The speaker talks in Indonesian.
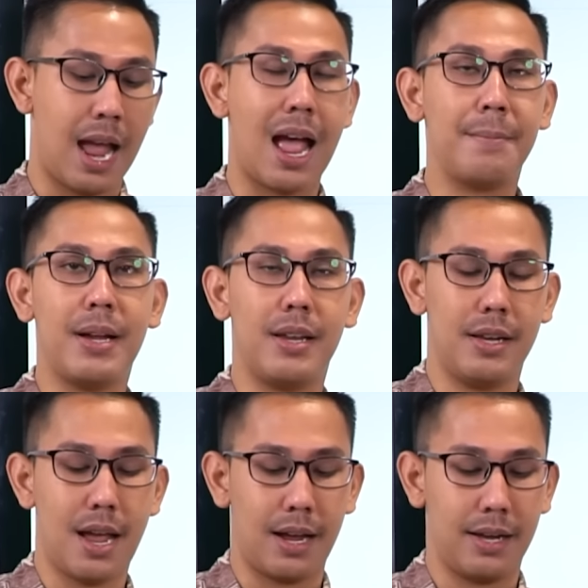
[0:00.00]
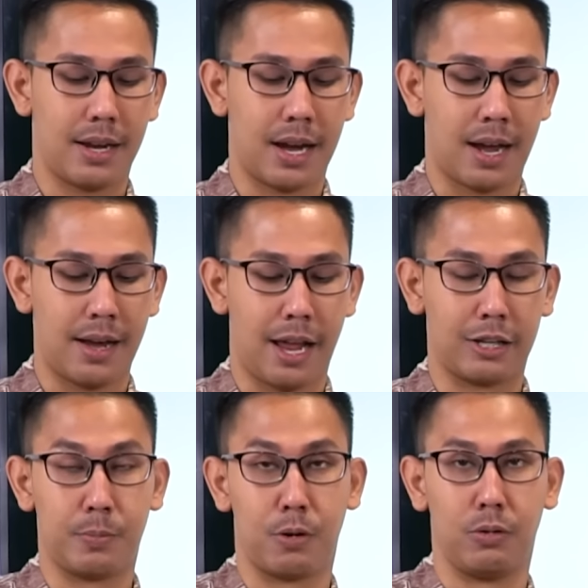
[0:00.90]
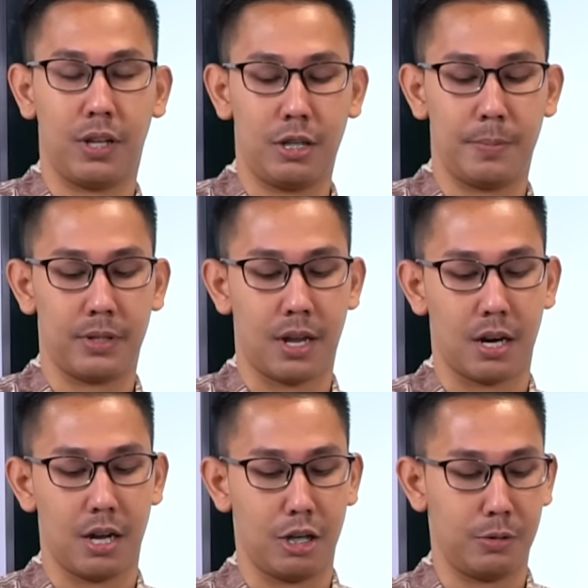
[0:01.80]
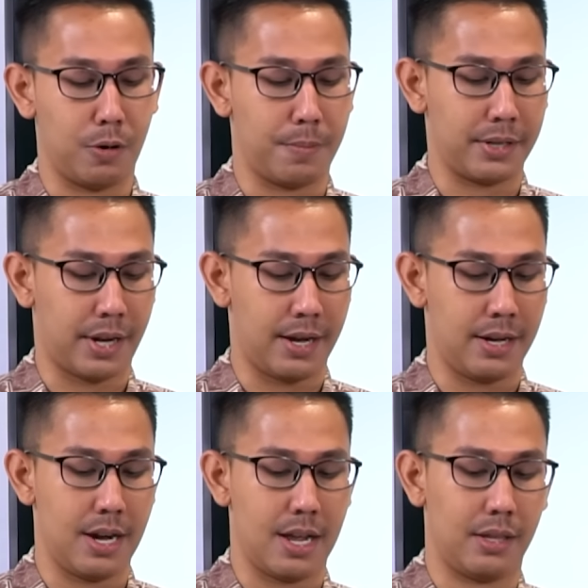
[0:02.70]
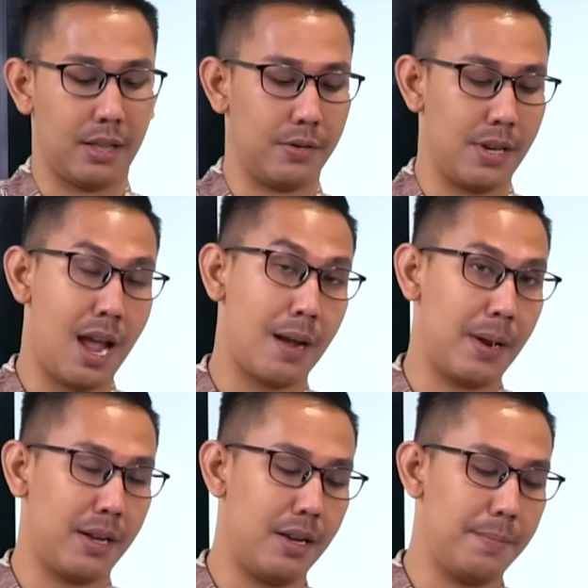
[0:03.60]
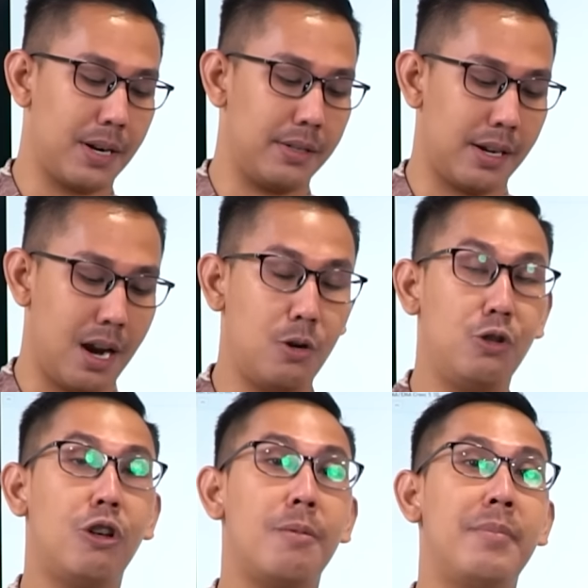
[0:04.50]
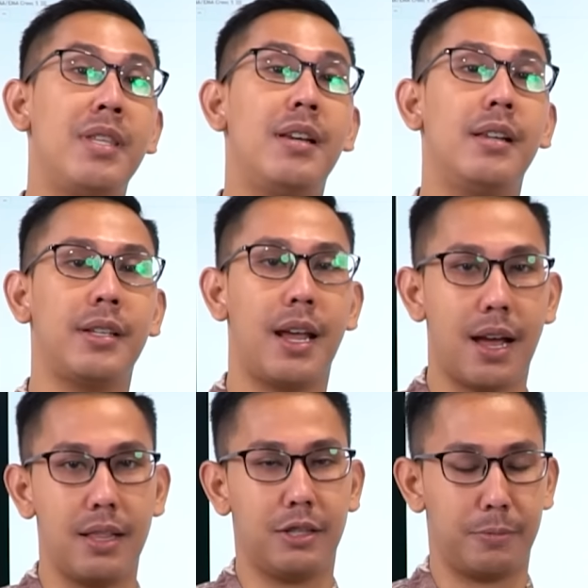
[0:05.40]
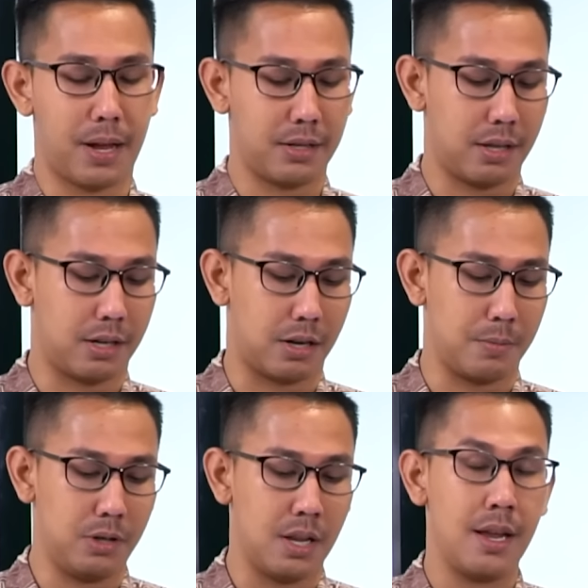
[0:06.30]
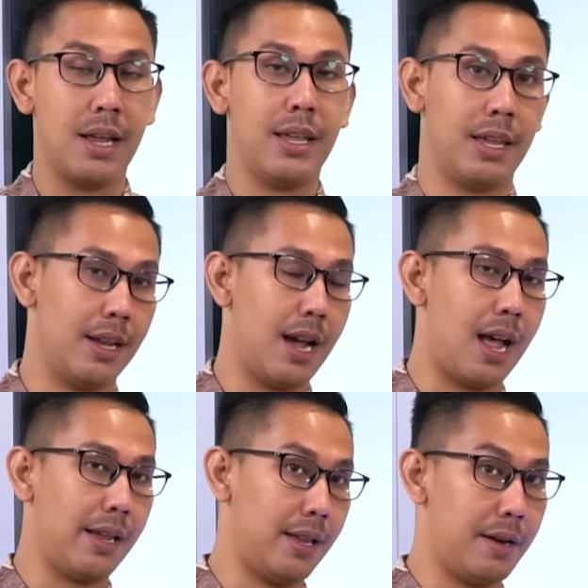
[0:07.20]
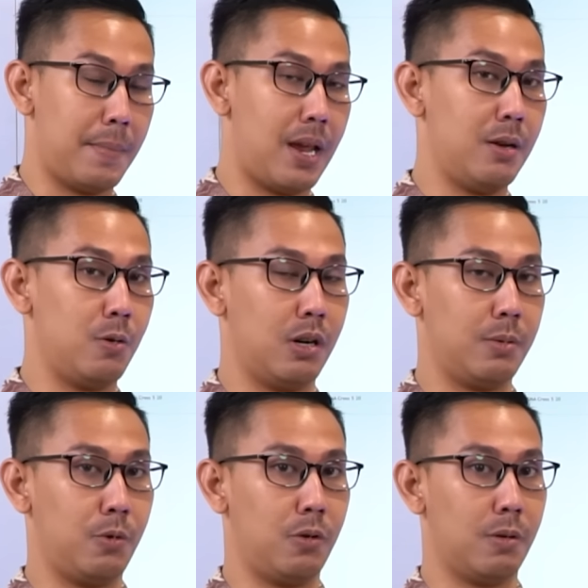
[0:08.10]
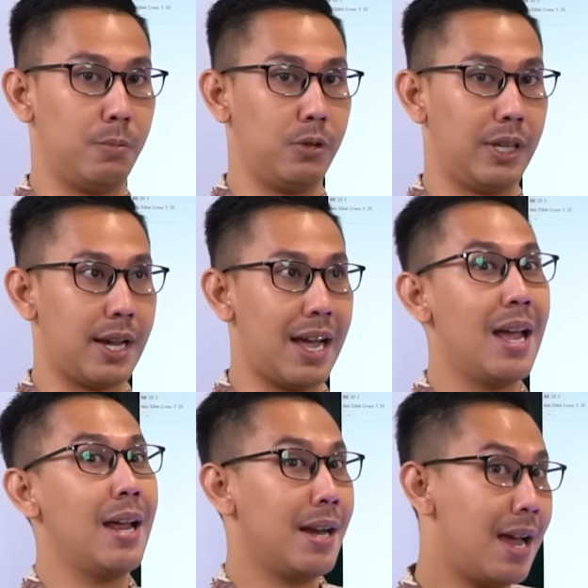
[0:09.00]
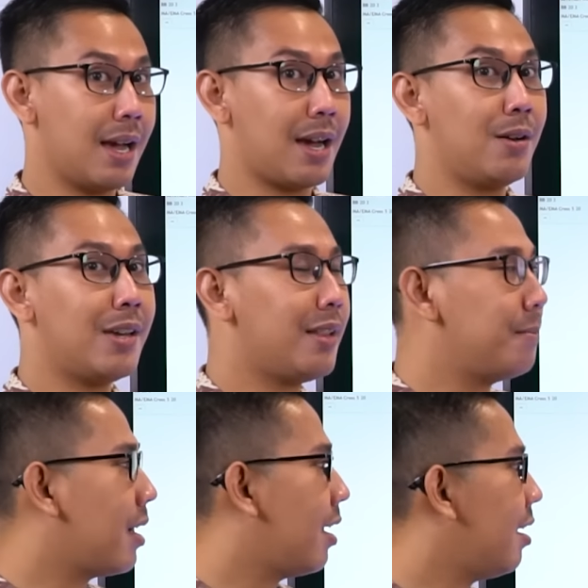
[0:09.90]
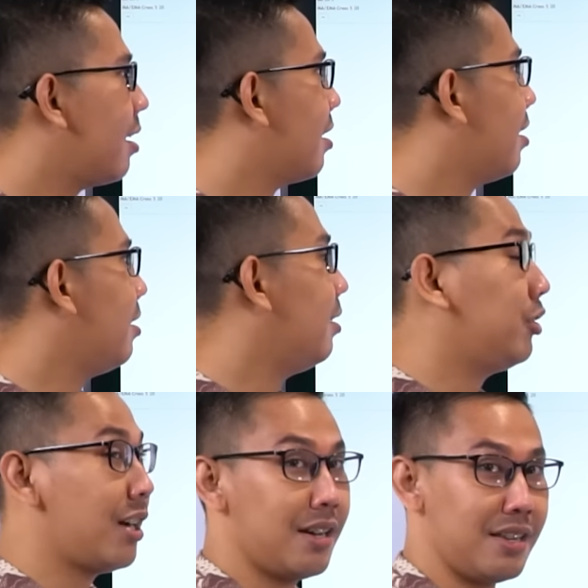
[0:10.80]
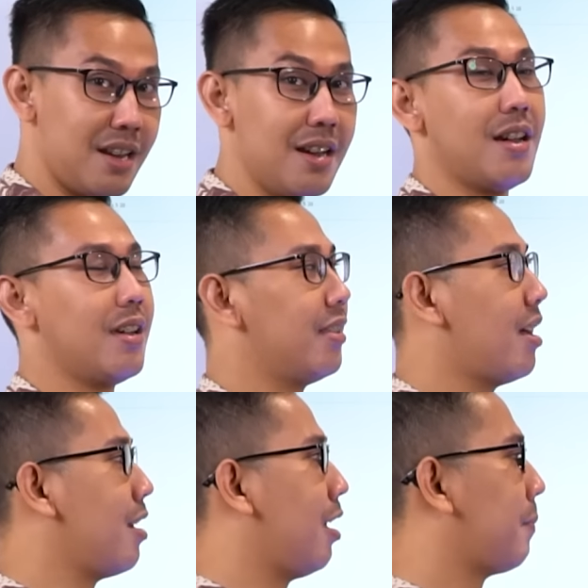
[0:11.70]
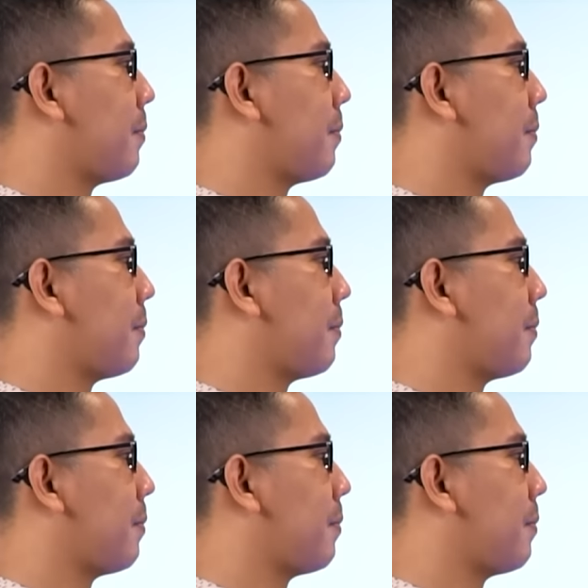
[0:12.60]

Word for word: Aman ini akan dikenakan ekspor duty sebesar eh, uh, 10% dan tentunya Aman ini berencana untuk menyelesaikan smelter tersebut hingga akhir Mei 2023. Nah, kalau kita beralih ke chartnya, kita lihat